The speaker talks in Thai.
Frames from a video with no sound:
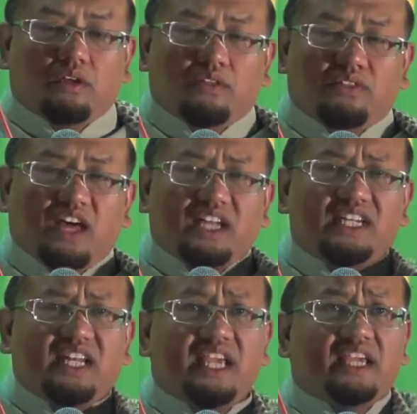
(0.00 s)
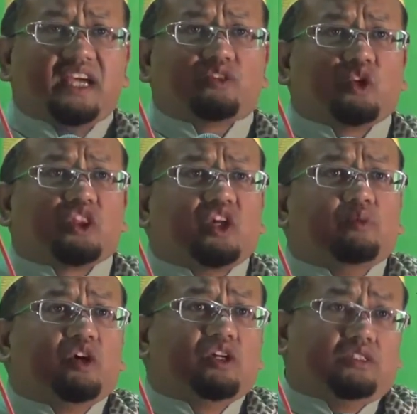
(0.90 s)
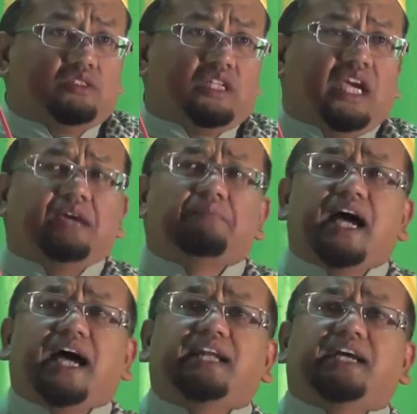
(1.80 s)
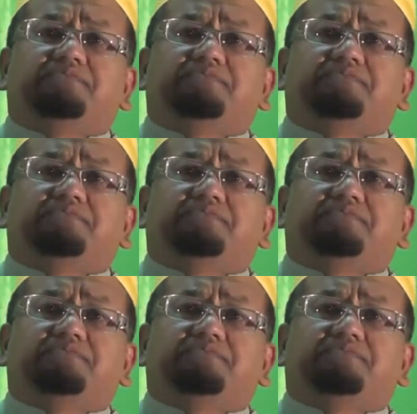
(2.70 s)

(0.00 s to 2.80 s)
วันนี้ตุสบุตรที่มาเนี่ย